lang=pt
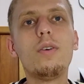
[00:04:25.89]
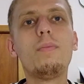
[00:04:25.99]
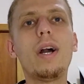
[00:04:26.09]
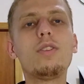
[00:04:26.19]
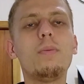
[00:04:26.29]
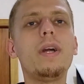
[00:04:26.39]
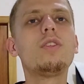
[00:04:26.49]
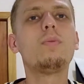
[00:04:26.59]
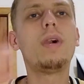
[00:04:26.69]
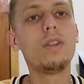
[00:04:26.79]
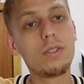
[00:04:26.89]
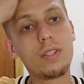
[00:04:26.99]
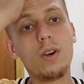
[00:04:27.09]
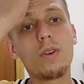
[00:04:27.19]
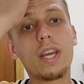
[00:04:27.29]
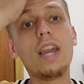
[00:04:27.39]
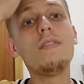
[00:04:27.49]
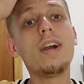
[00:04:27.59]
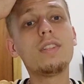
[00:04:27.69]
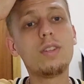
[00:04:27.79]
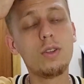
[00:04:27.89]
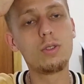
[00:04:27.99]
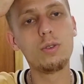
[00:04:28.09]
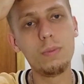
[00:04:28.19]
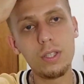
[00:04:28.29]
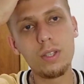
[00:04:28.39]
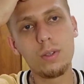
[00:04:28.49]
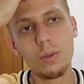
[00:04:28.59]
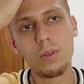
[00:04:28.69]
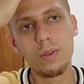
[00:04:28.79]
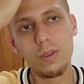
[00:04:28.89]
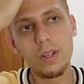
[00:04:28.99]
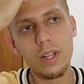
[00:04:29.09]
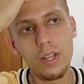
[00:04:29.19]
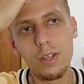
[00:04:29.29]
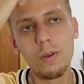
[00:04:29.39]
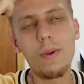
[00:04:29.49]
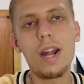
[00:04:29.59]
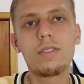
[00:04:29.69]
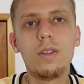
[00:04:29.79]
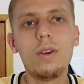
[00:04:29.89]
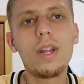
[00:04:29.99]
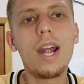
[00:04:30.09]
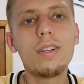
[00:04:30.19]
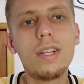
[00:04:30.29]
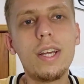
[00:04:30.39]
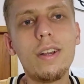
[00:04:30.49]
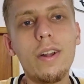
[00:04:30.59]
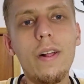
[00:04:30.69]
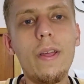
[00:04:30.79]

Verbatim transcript: mais ou menos uma noção quem vai ser o substituto do Marcos Leonardo, né?